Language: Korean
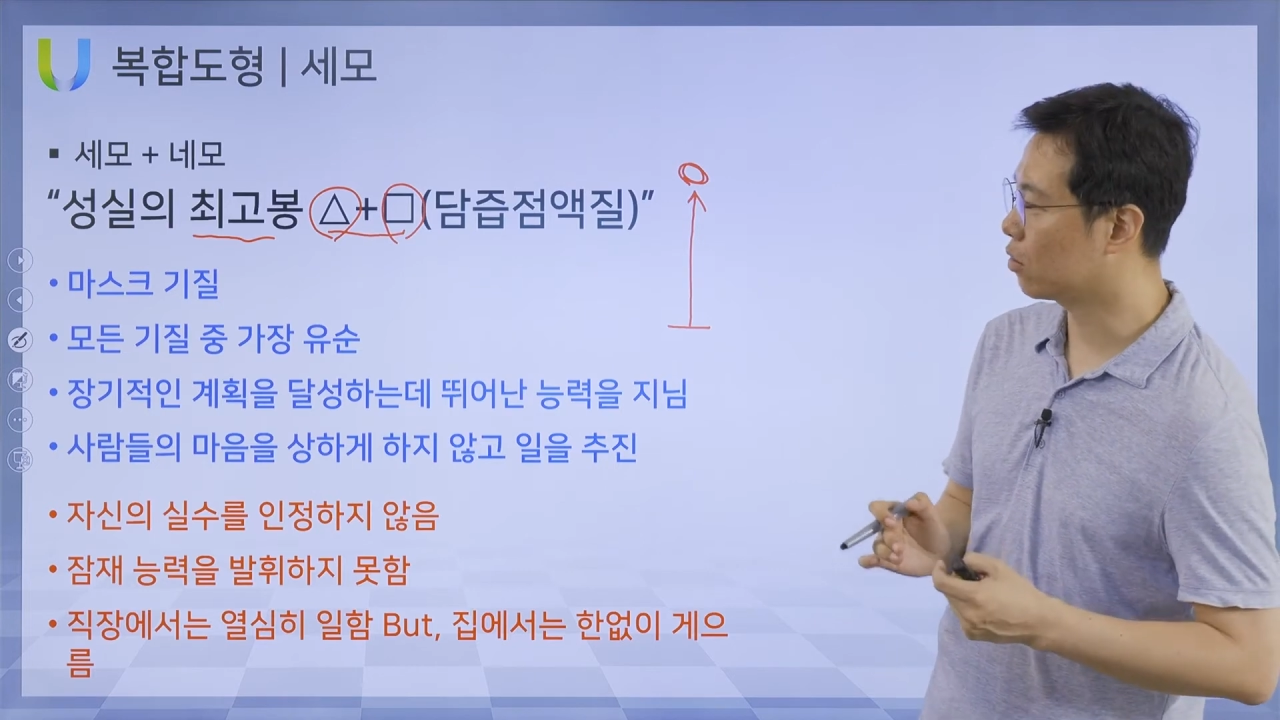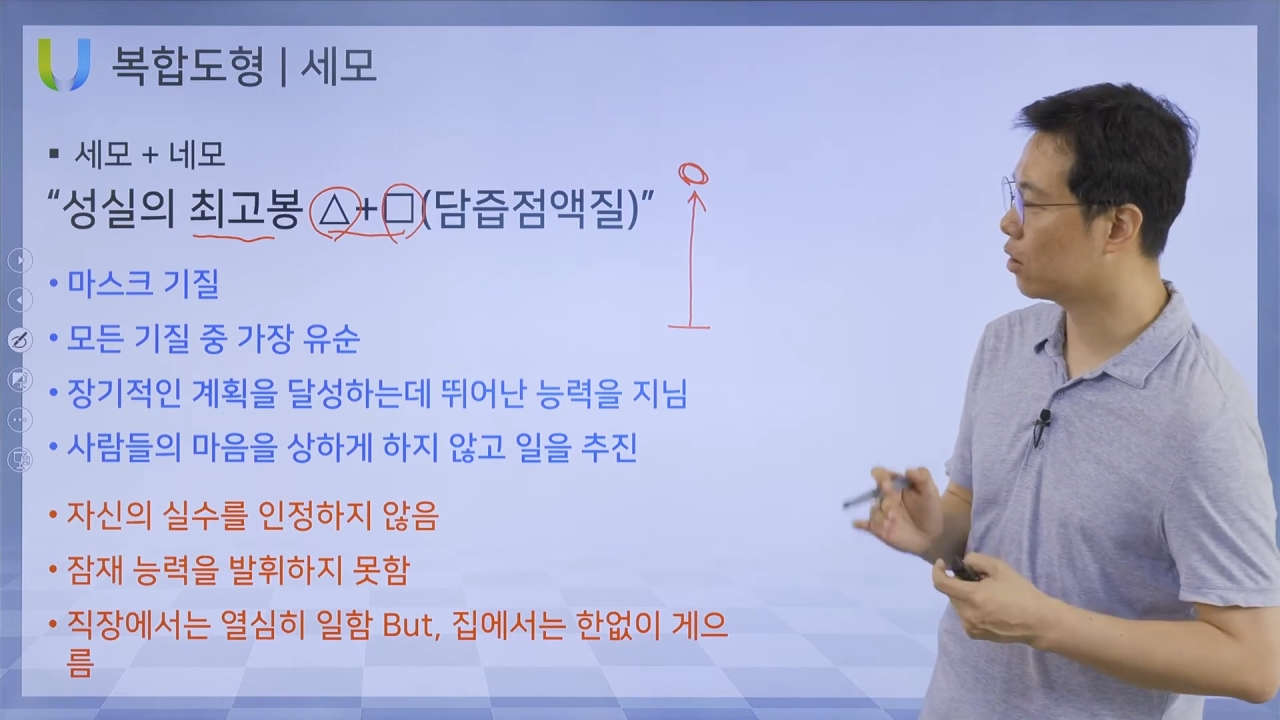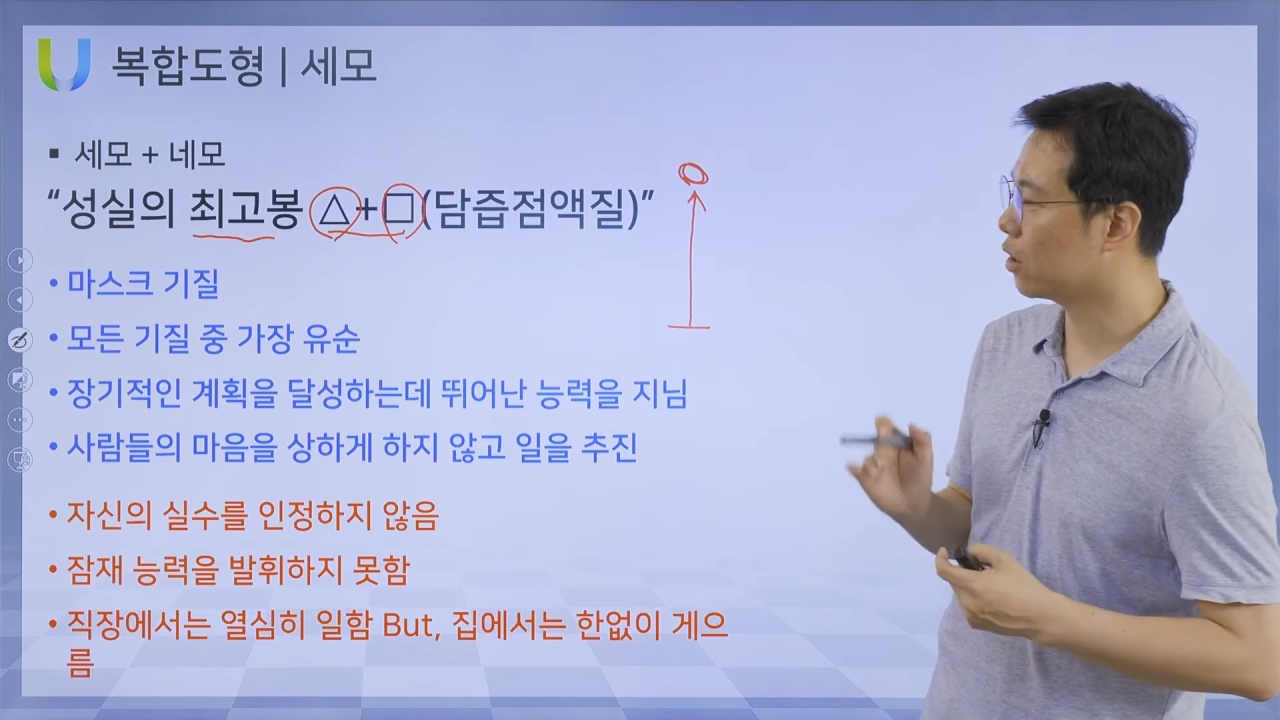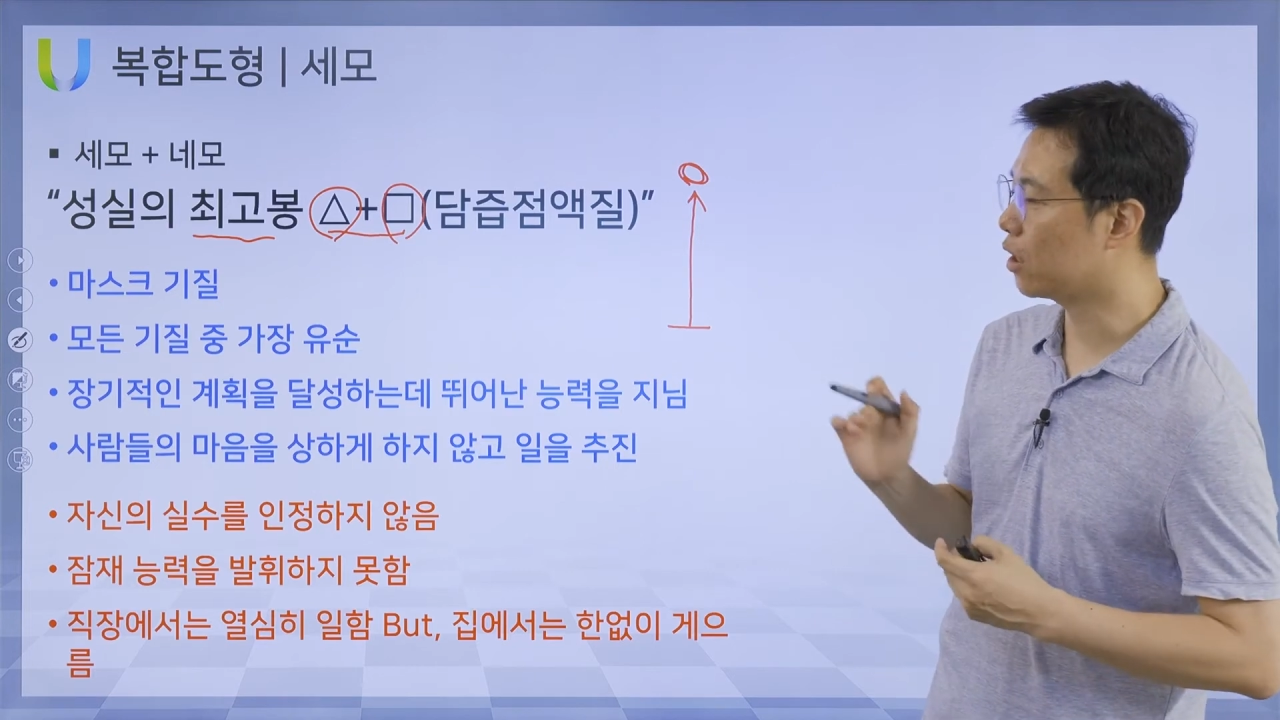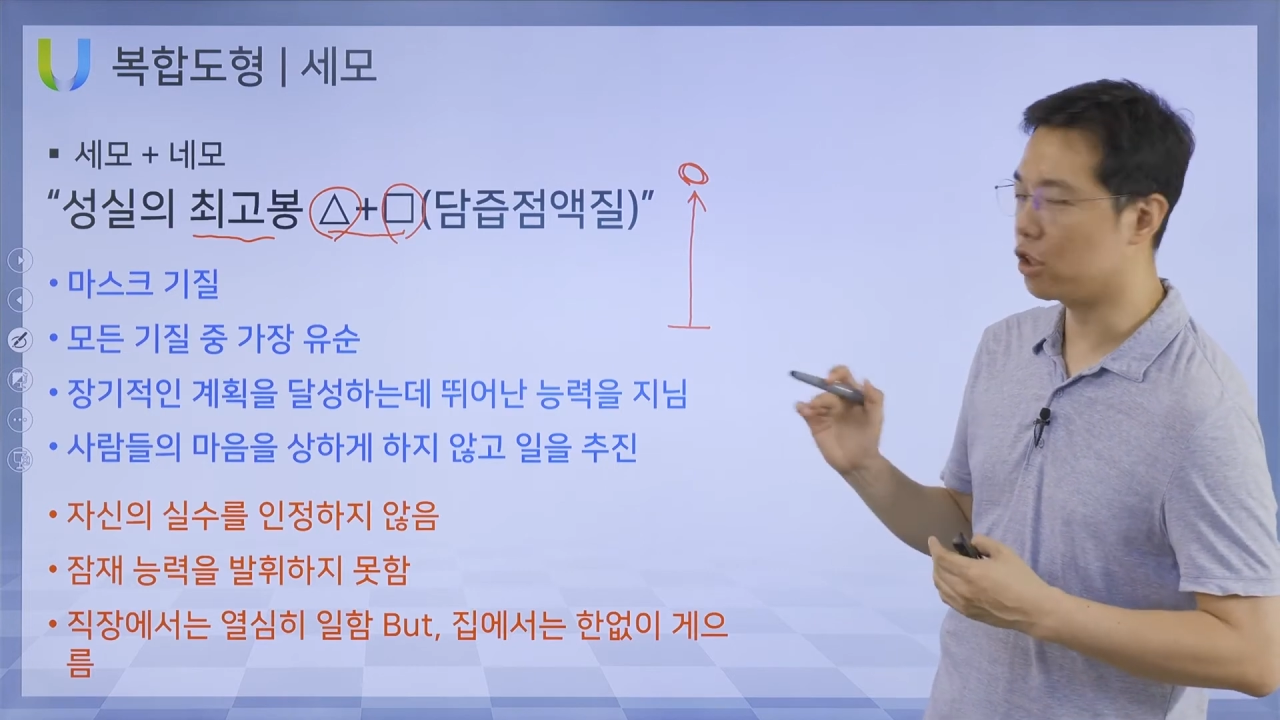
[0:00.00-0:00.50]

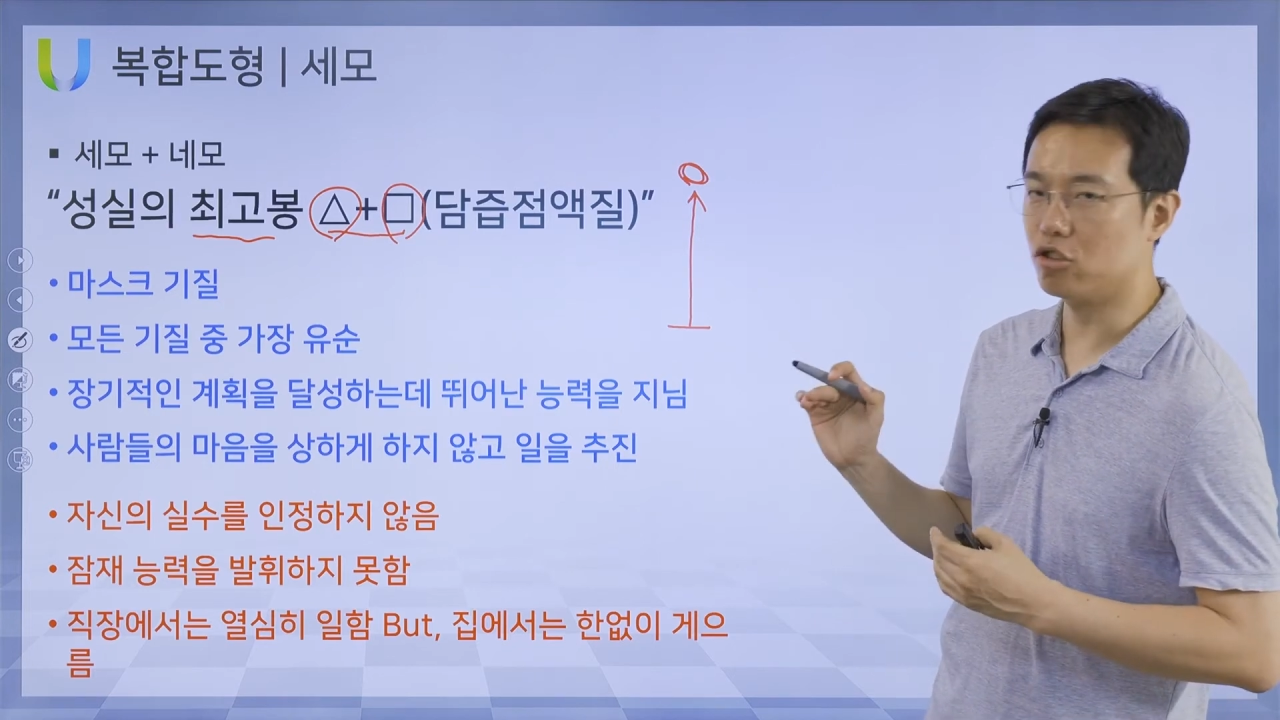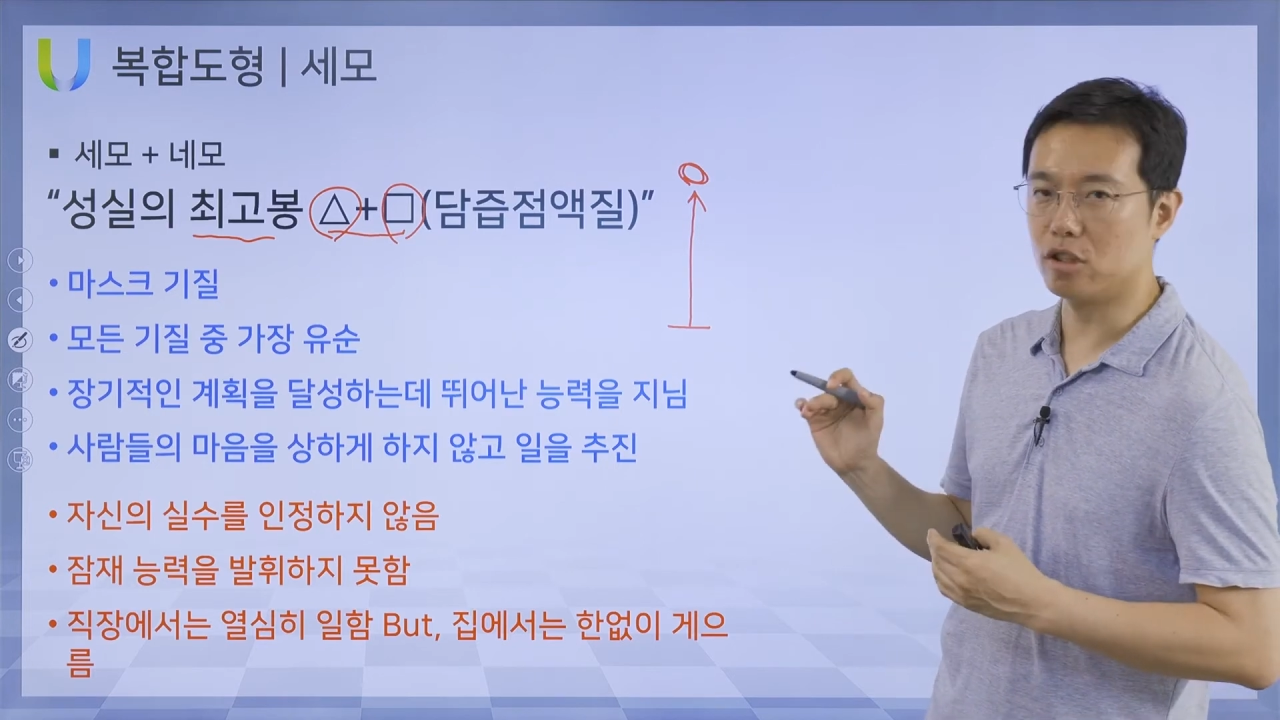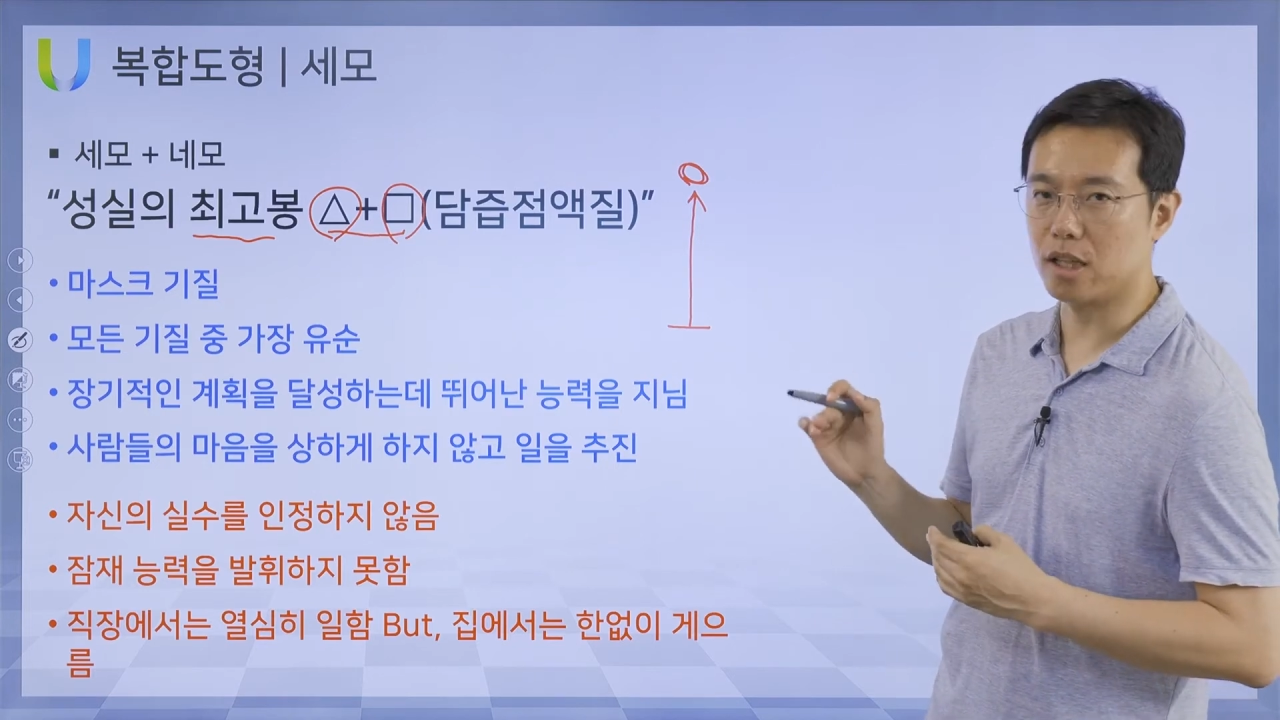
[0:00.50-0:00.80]
크게 될 수